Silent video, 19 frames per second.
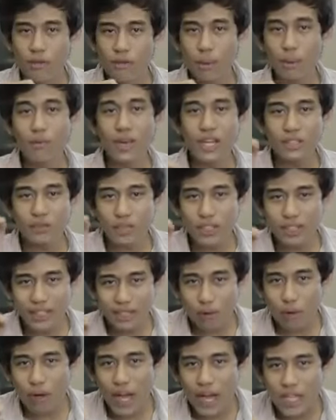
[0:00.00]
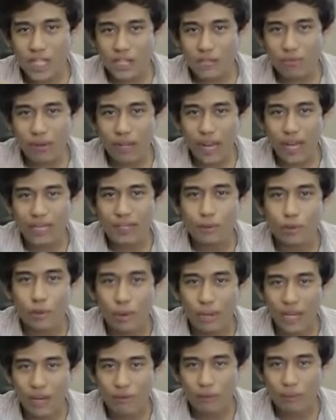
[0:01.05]
Vamos ver se você tem coragem de falar que eu
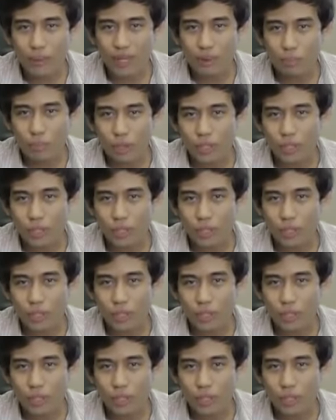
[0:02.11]
sou um analfabeto